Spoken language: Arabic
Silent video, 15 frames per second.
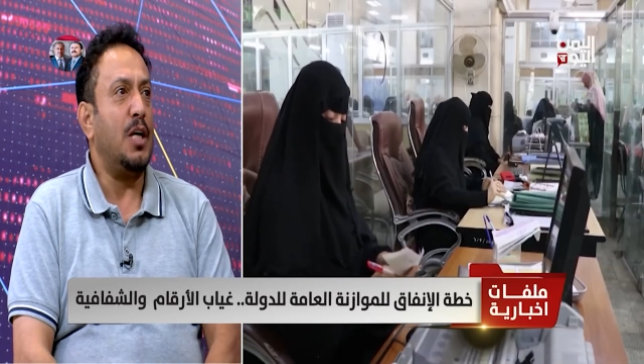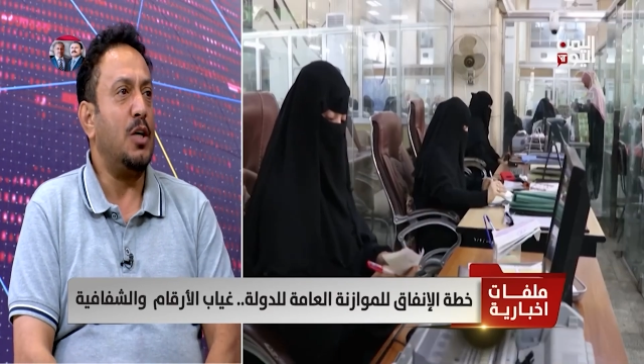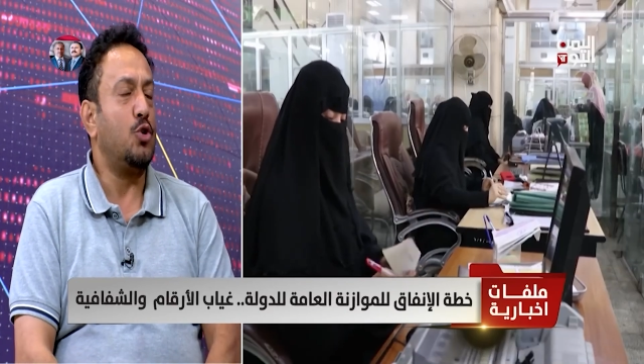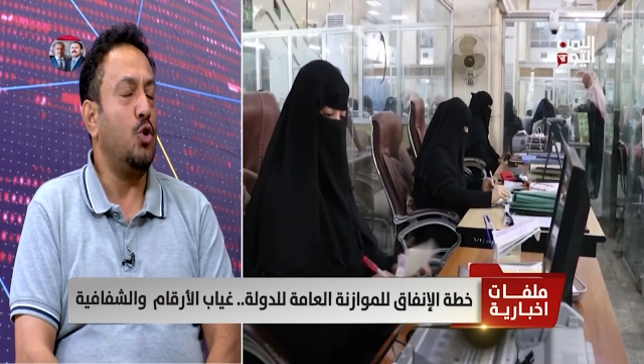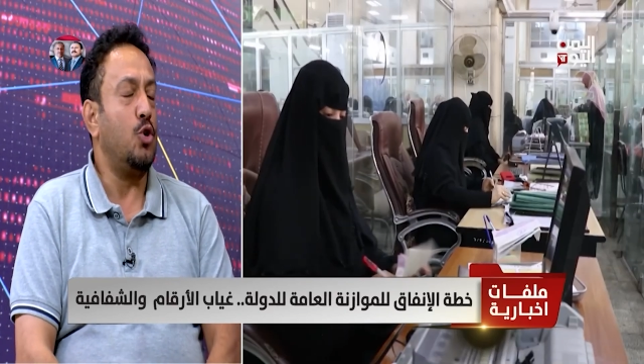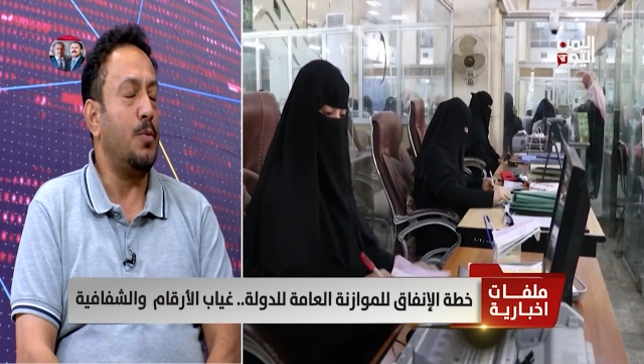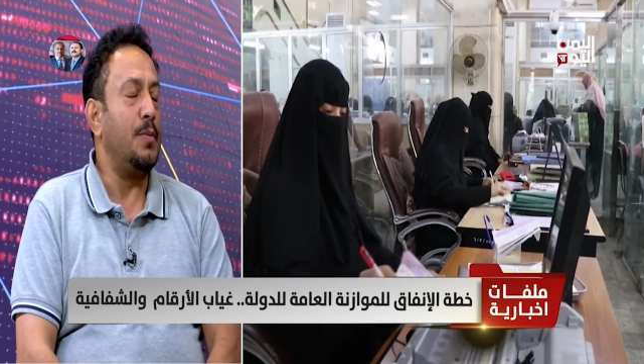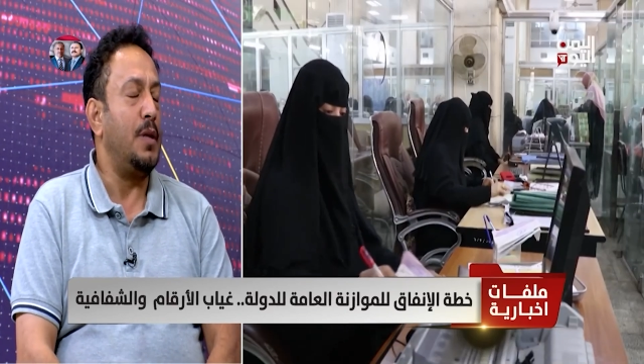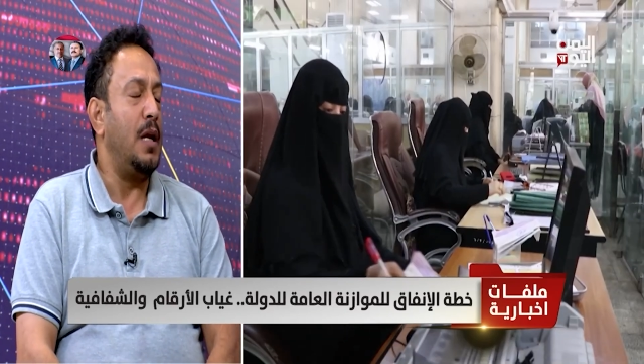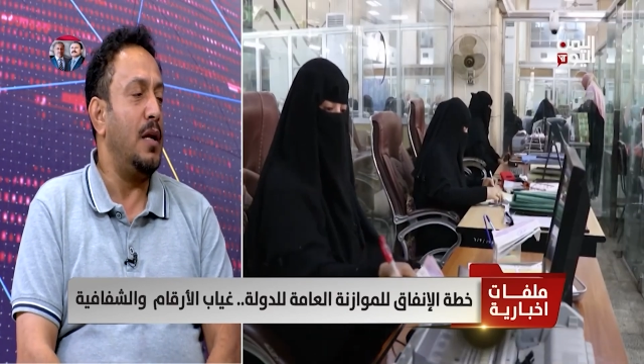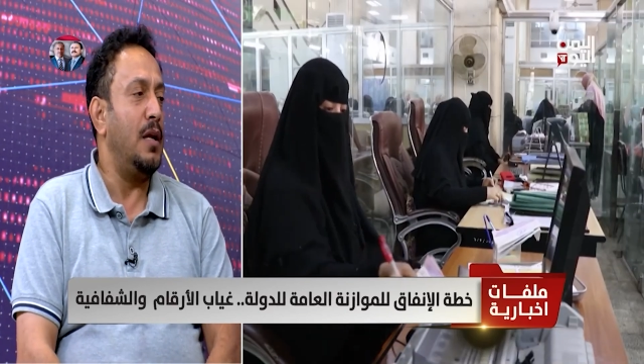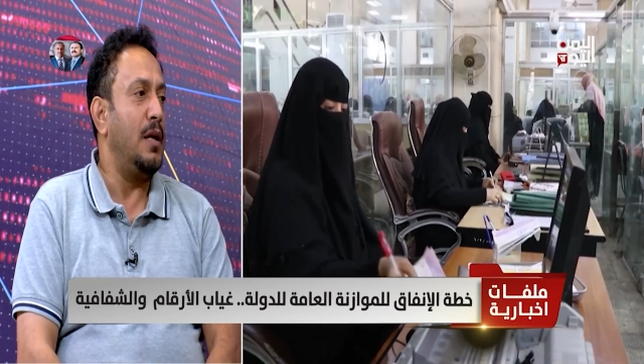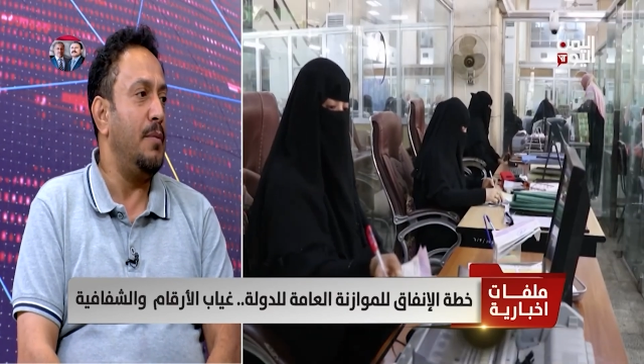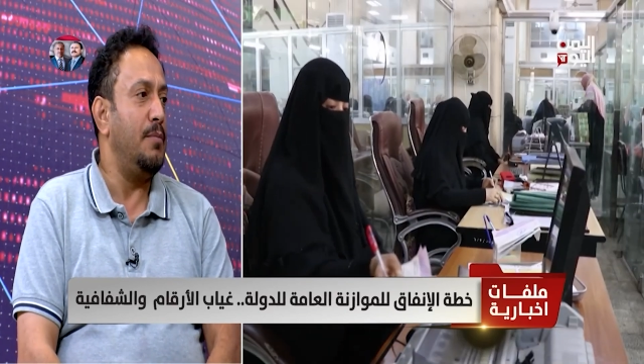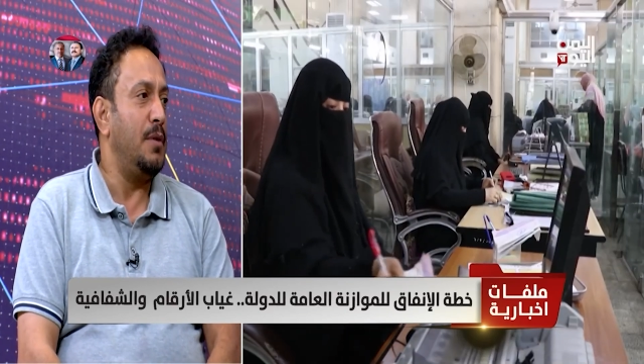أشهر من
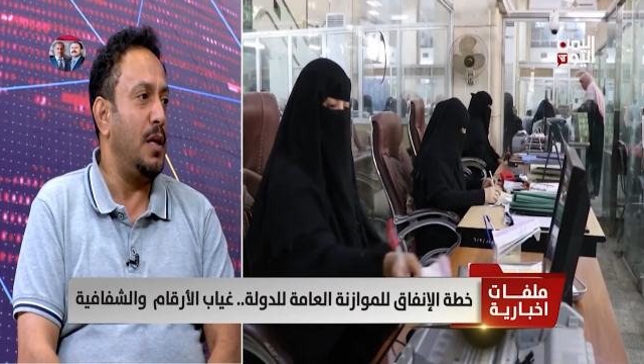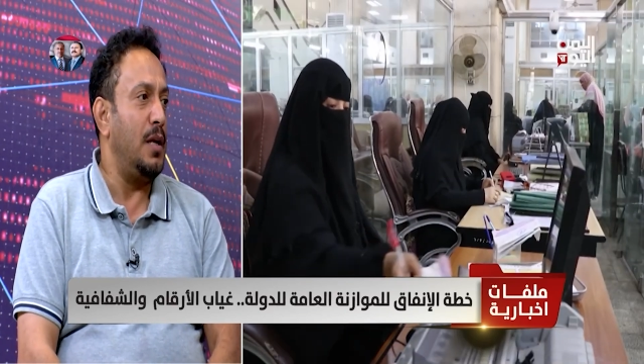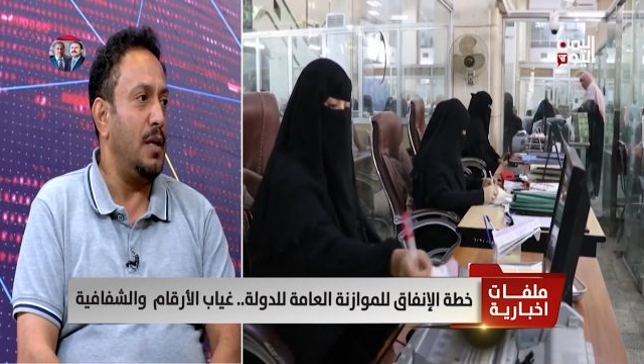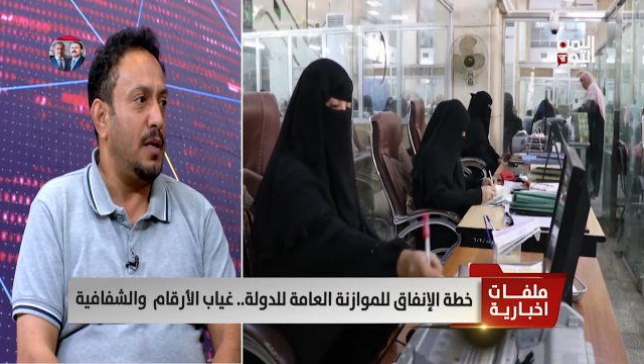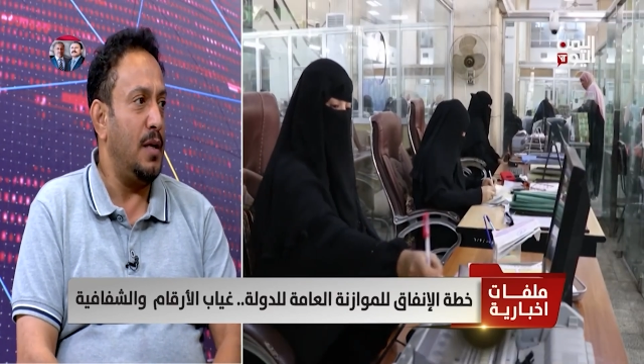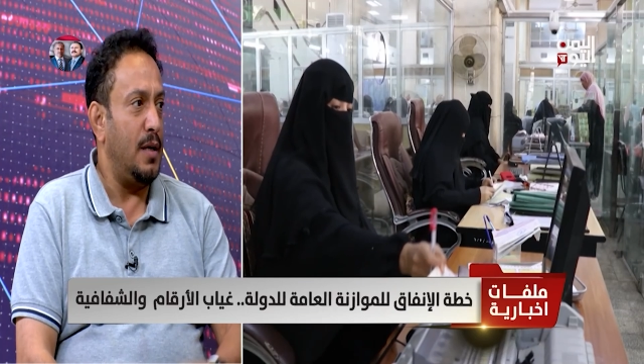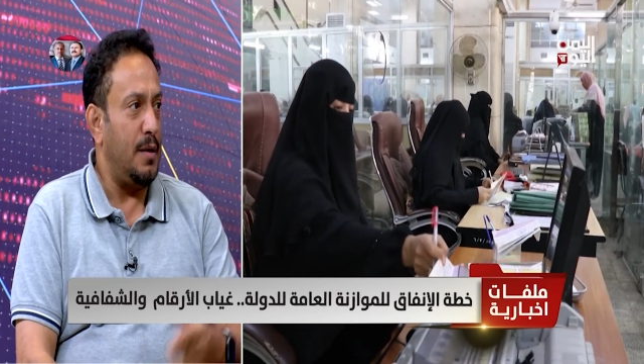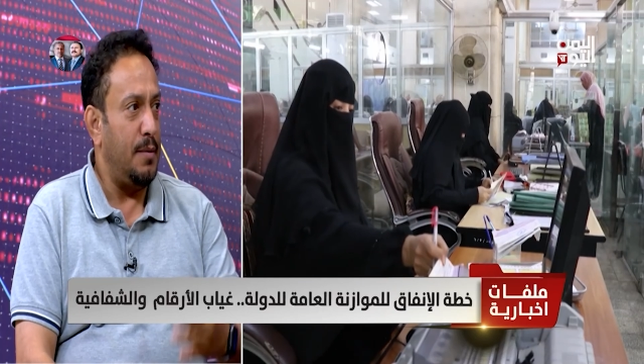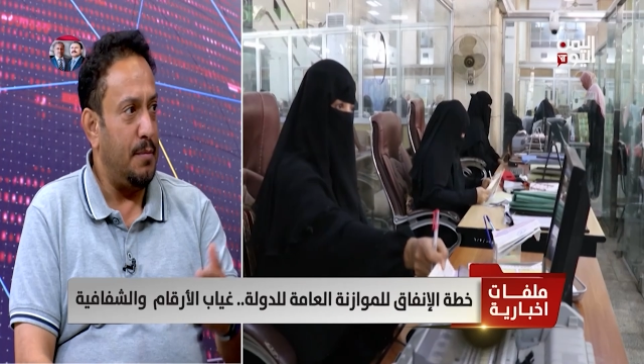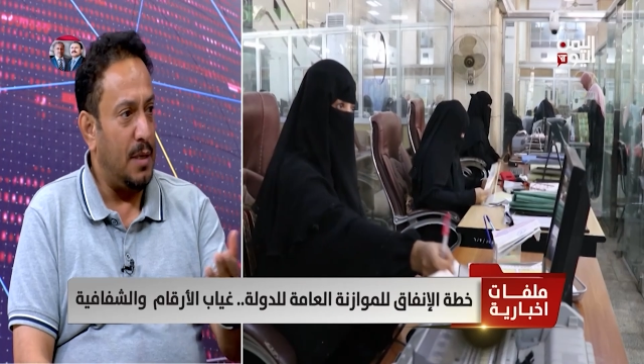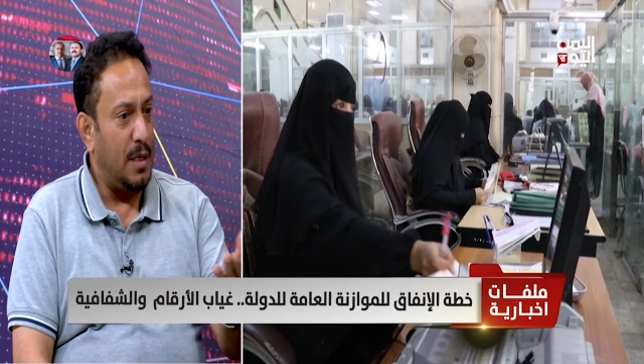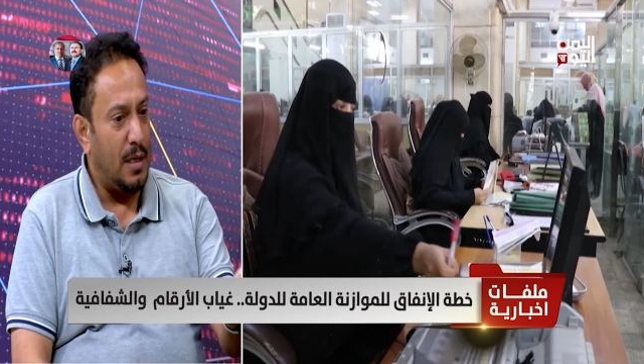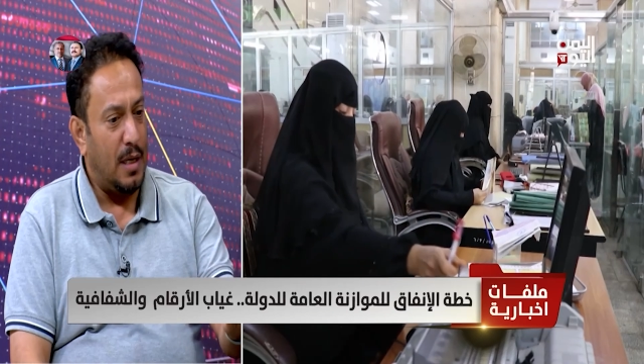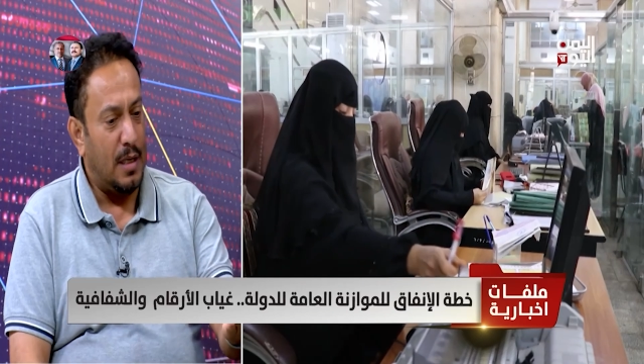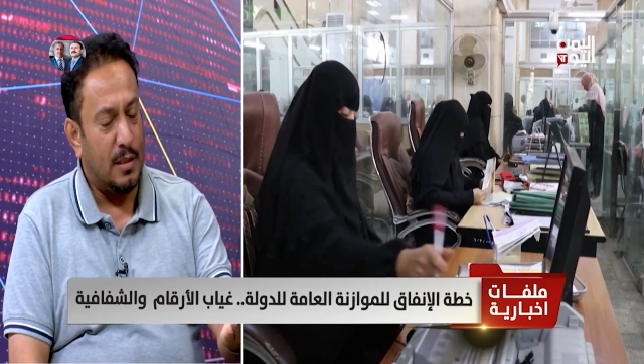الـ من الـ من
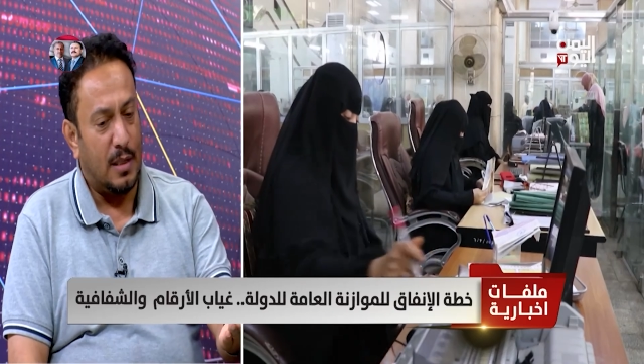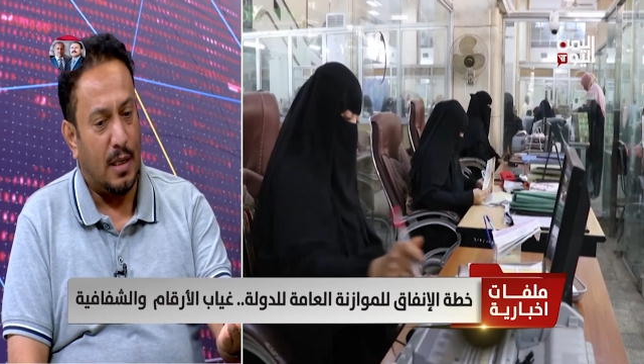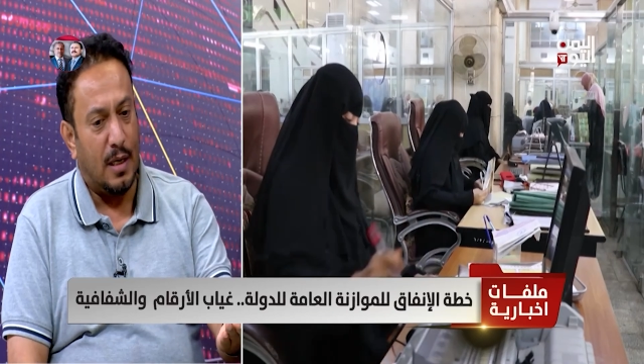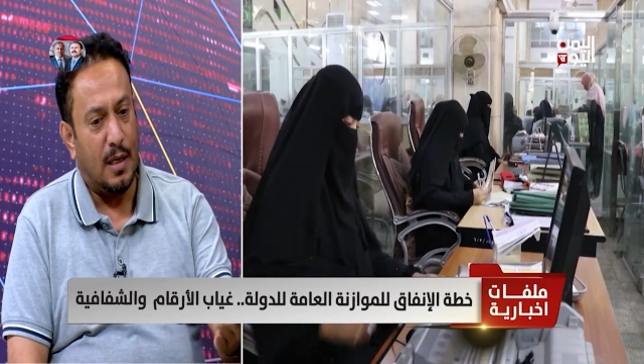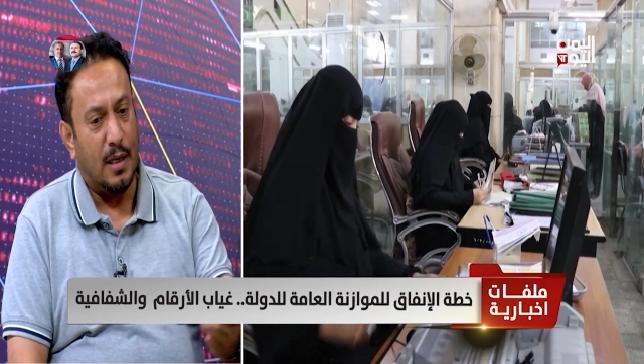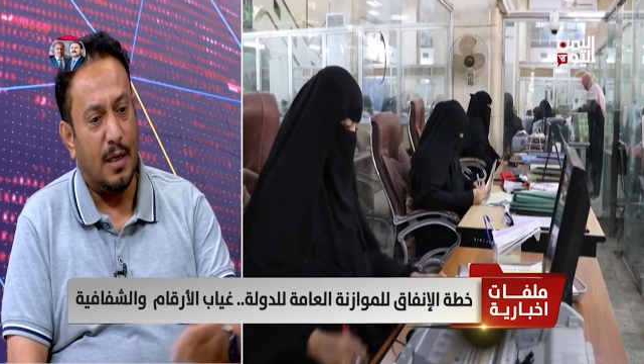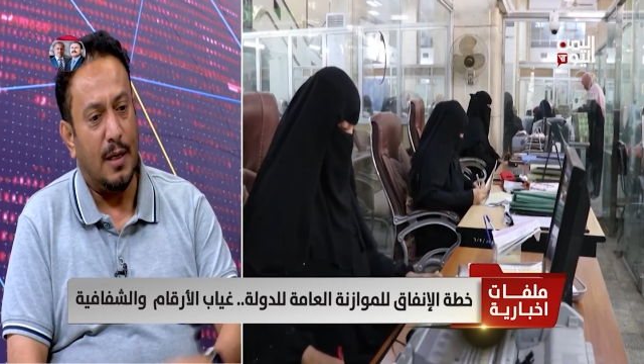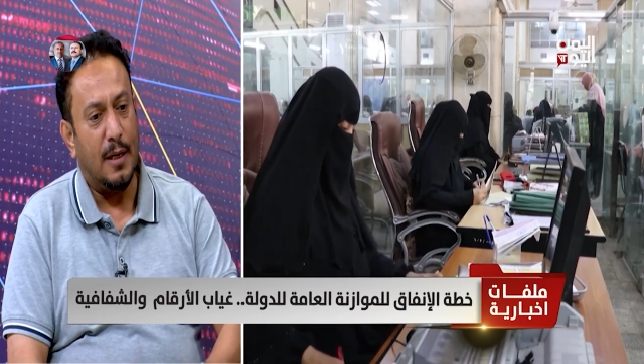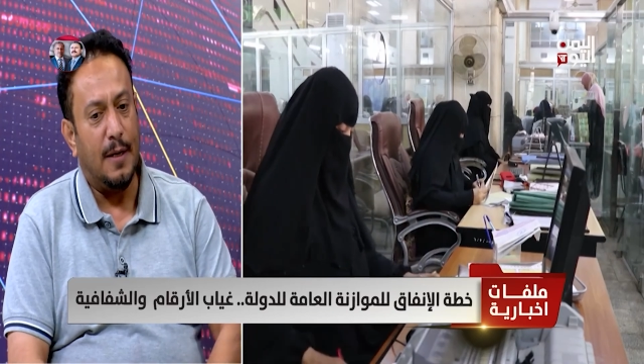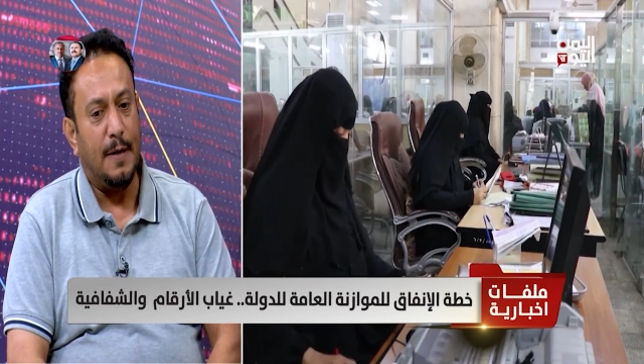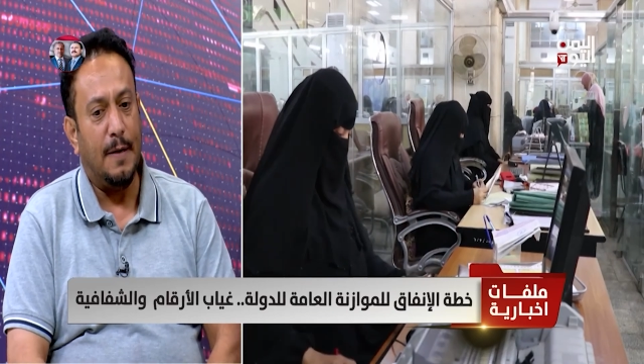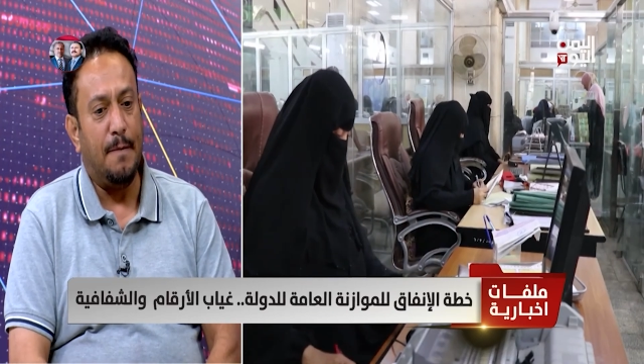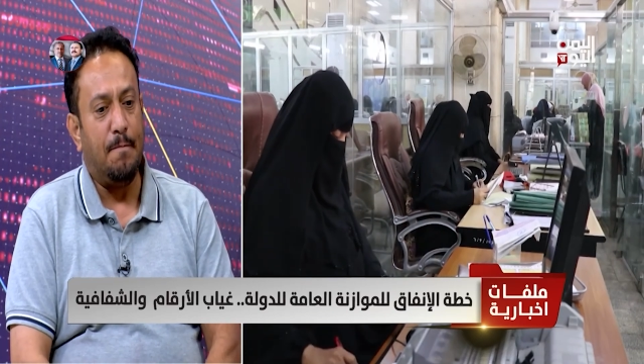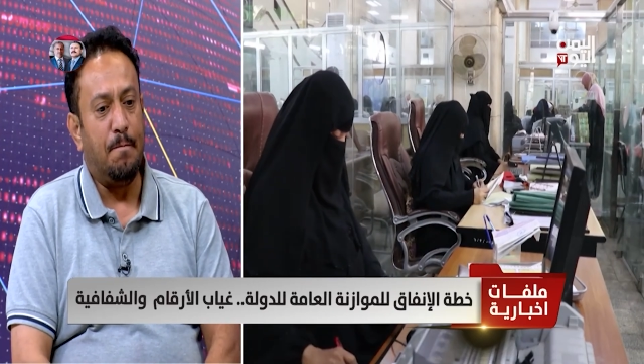الـ